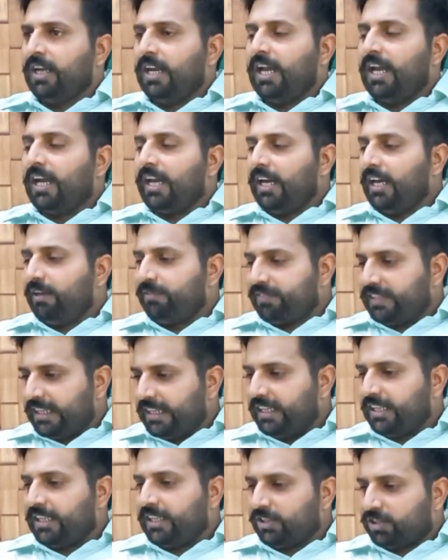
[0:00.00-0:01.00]
अगले हफ्ते
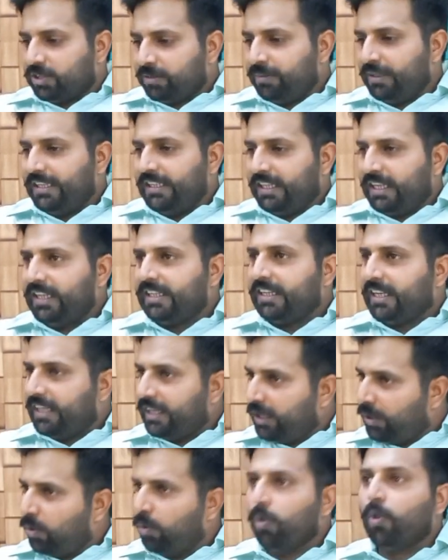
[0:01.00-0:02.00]
की किस्त में ये ये
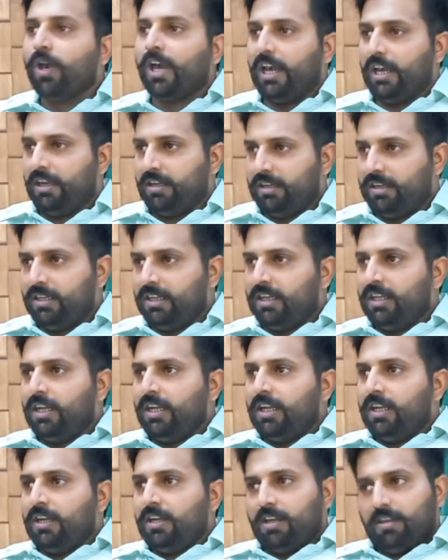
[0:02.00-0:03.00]
होगा वाह क्या
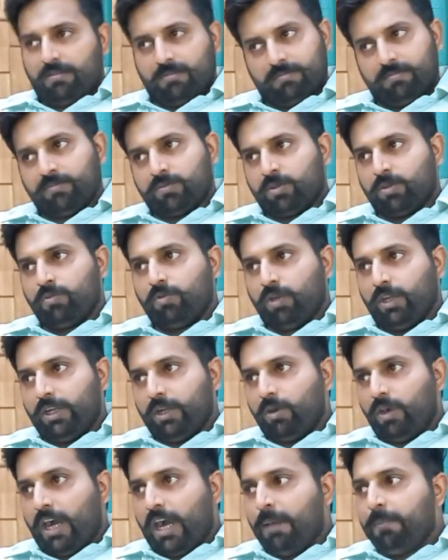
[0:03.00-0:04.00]
खूबसूरत बात की तो
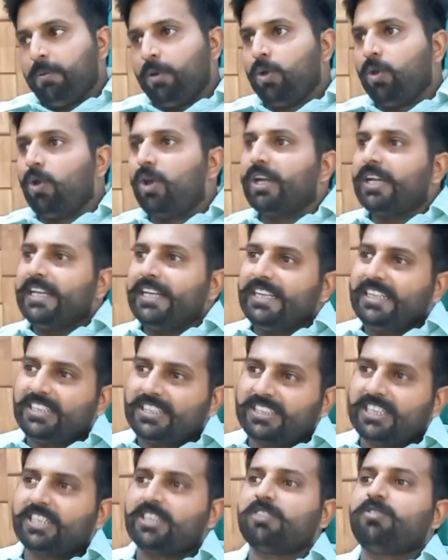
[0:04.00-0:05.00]
आपने अब लोग
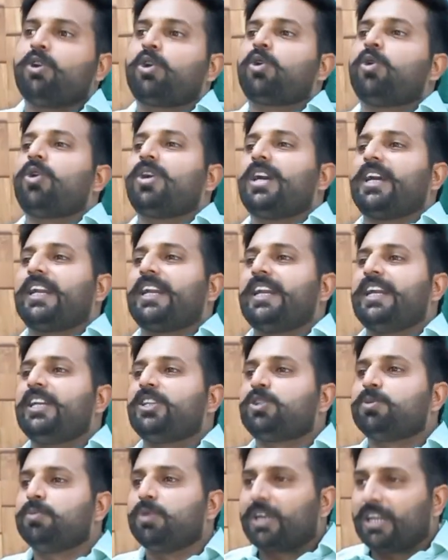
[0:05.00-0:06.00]
इससे तो कर रहे हैं
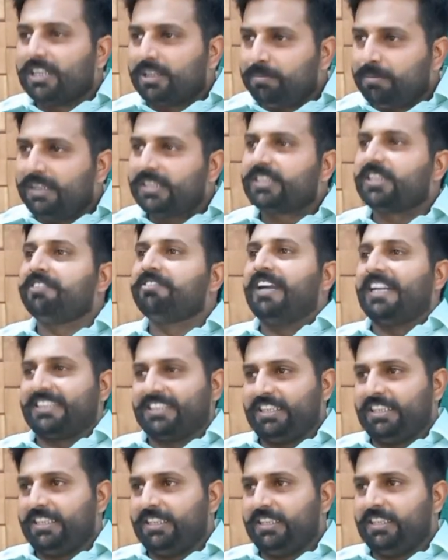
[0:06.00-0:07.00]
इस मुकदमे से
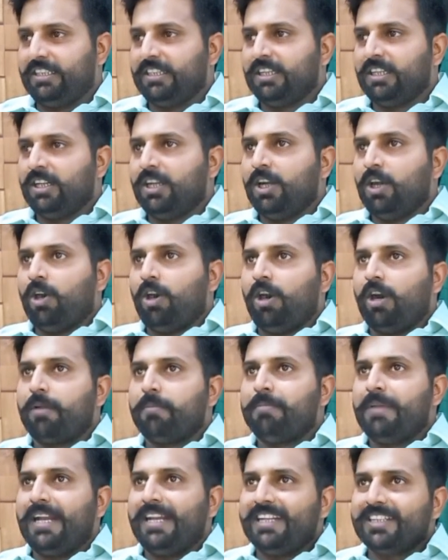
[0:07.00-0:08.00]
वैसी ही हम्म। और
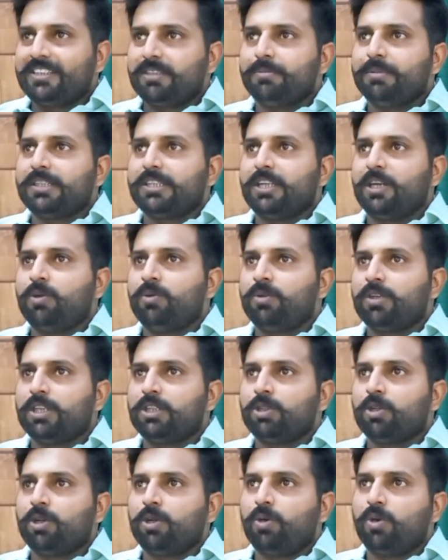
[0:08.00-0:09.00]
मैं ये समझता हूँ कि
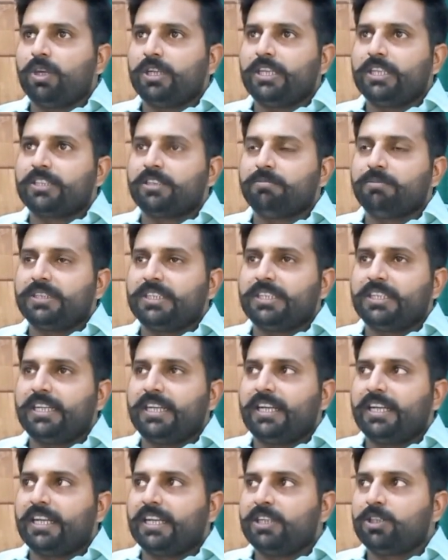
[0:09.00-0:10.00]
जो लोग ये समझते
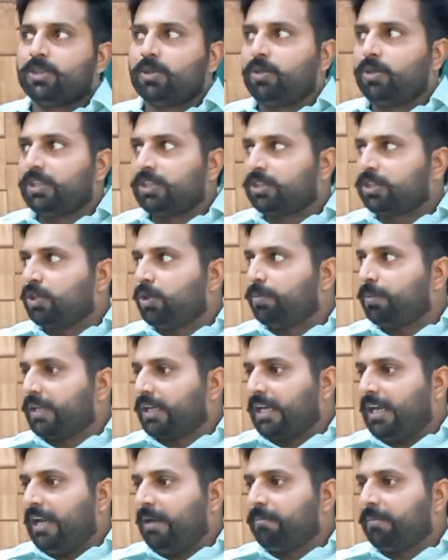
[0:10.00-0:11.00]
हैं कि जो इसके ऊपर
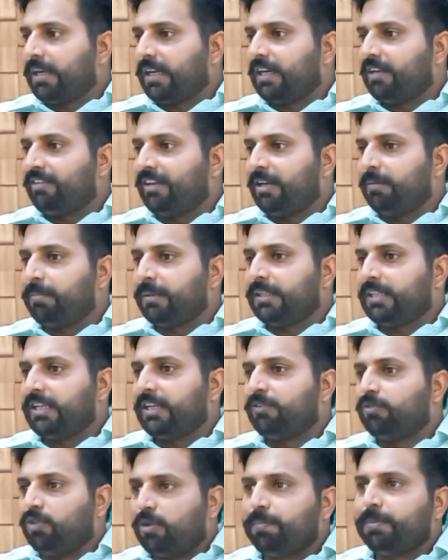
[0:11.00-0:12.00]
काम करने वाले बंदे हैं
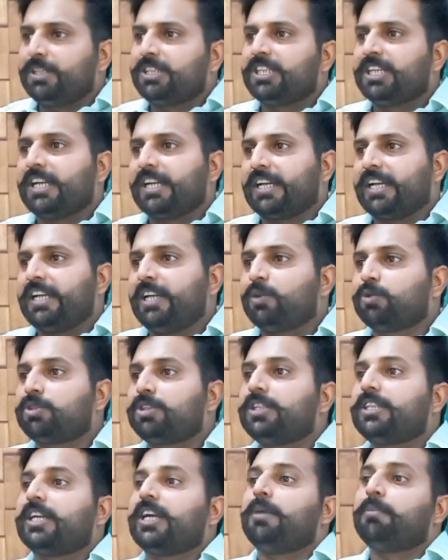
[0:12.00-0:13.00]
वो पीछे हट रहे हैं उसकी
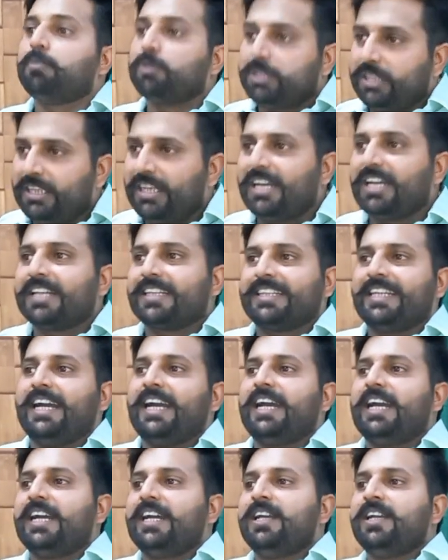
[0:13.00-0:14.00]
जगह मुझे ये लगता
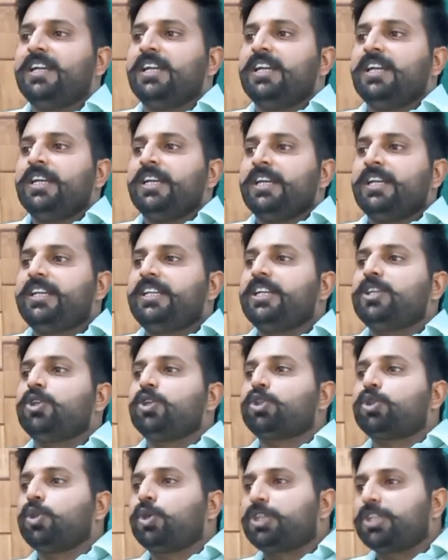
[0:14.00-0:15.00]
है कि ये जो
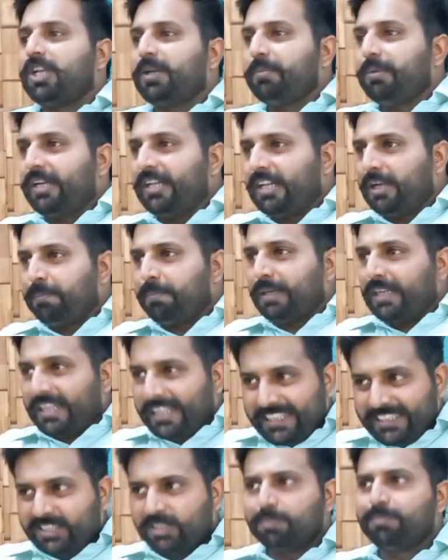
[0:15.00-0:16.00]
सोशल मीडिया पर
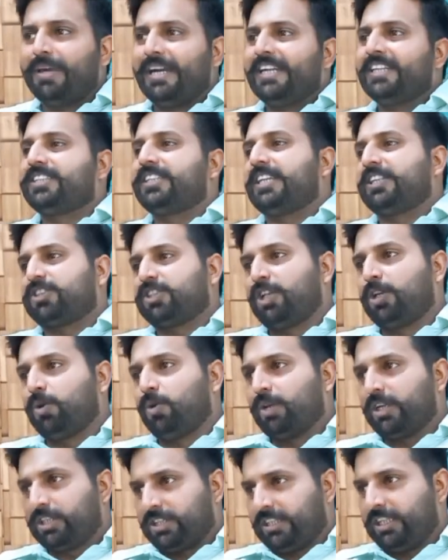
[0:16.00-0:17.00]
इस माइंड से
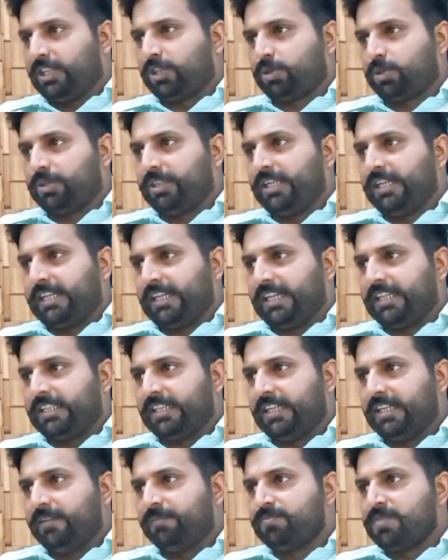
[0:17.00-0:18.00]
लोग इस केस को देख रहे
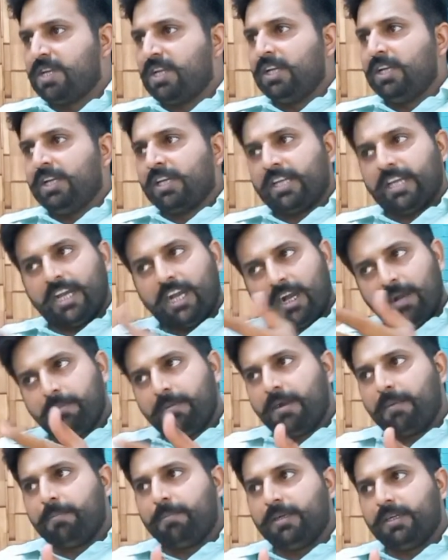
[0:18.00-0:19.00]
थे हम्म। कि हम
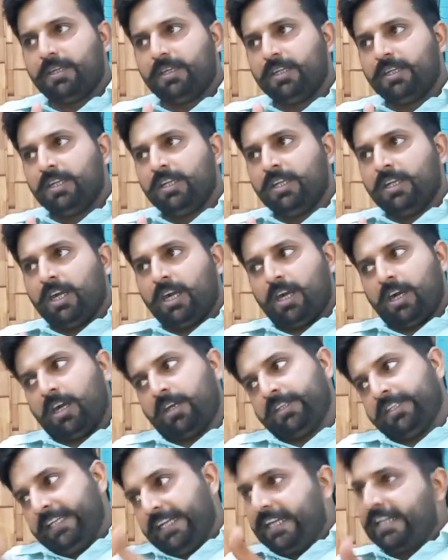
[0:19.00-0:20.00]
अब
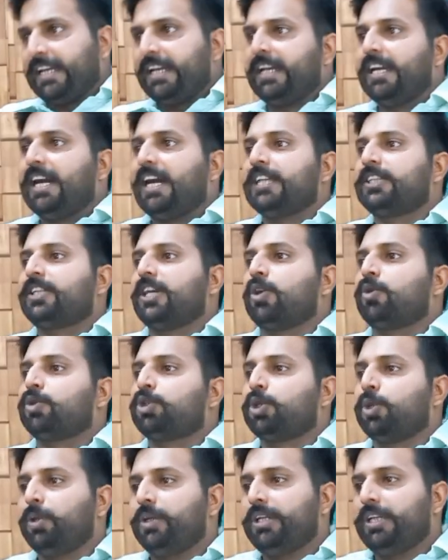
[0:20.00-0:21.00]
देख रहे हैं आजकल
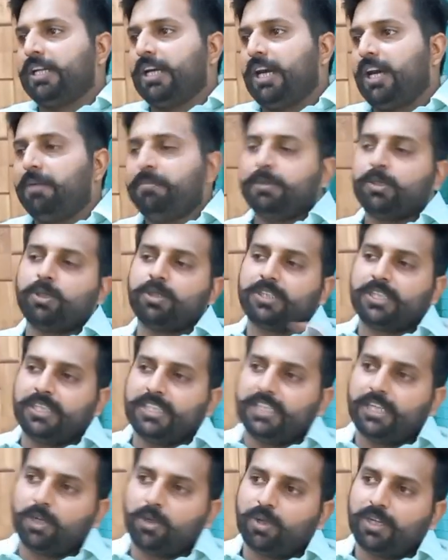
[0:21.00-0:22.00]
कुछ हो ही नहीं रहा हमें तो इतनी
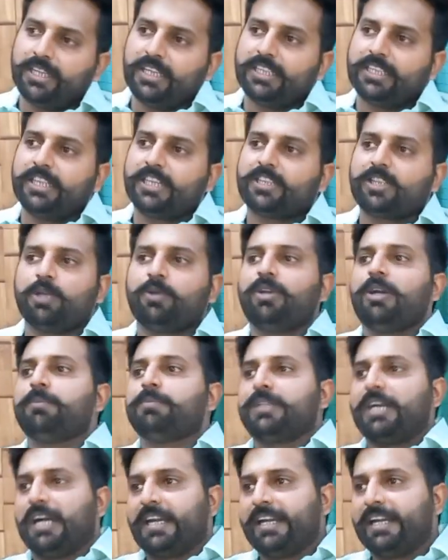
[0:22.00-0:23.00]
देर हो गई है देखते हुए हम
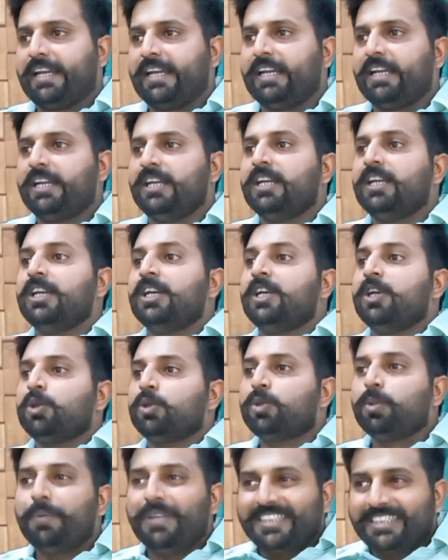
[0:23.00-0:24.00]
थक गए हैं हम्म।
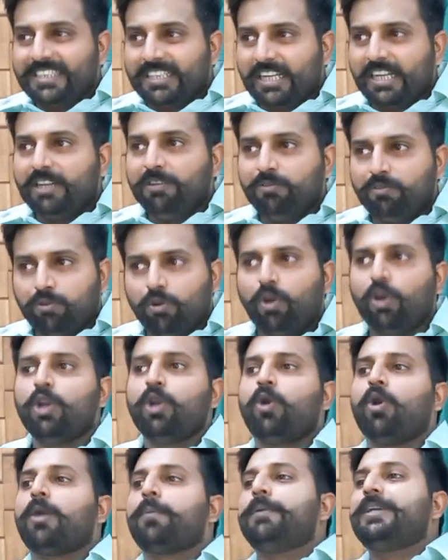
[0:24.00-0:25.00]
तो बेसिकली वो
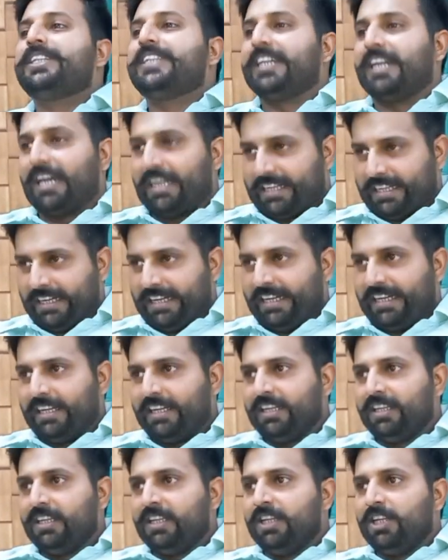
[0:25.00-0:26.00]
लोग पीछे हट रहे
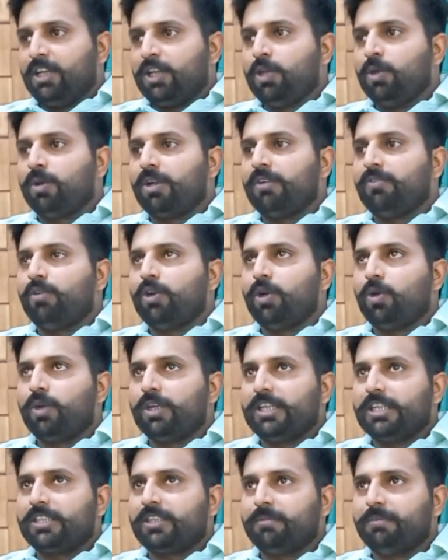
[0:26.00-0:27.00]
हैं क्योंकि वो लोग
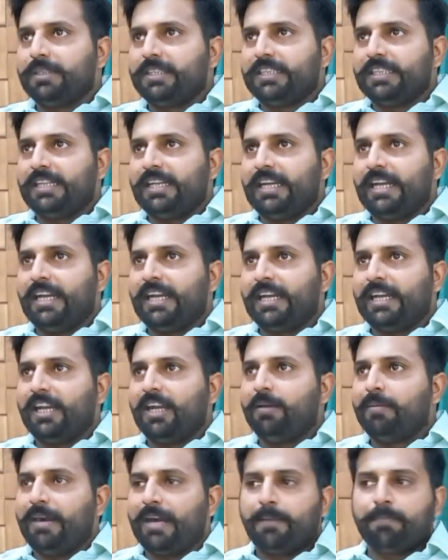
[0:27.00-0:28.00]
ये समझते हैं कि
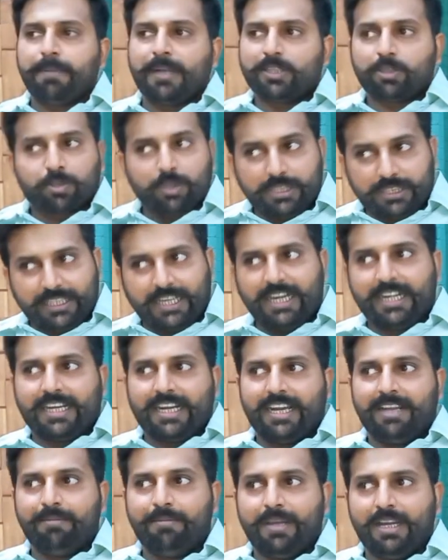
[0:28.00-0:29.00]
हमारे पास तो इतना
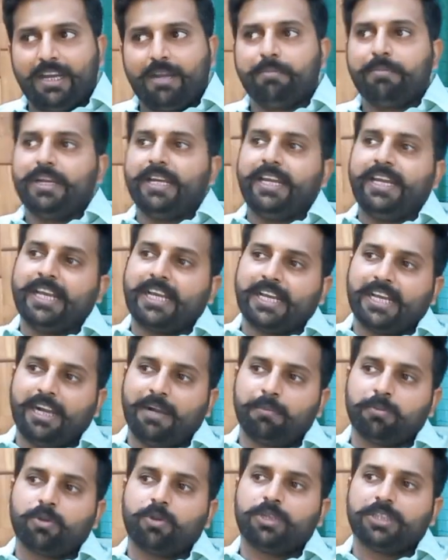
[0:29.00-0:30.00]
टाइम है हमने एक
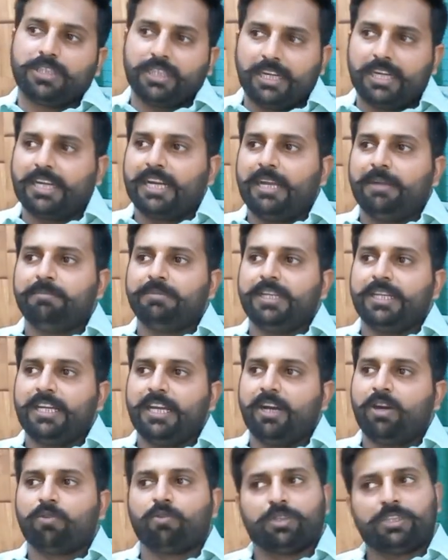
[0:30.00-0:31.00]
काम हमको इतना टाइम देना है
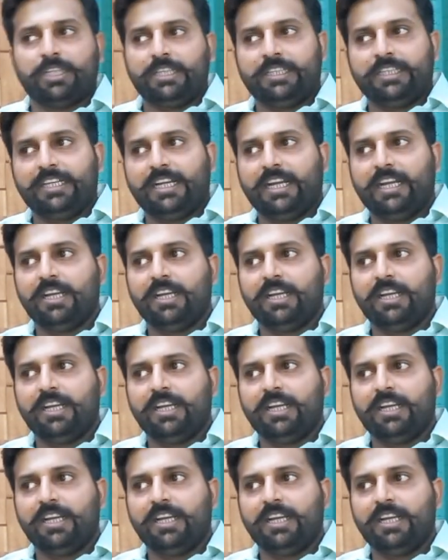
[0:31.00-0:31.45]
और वो दे दिया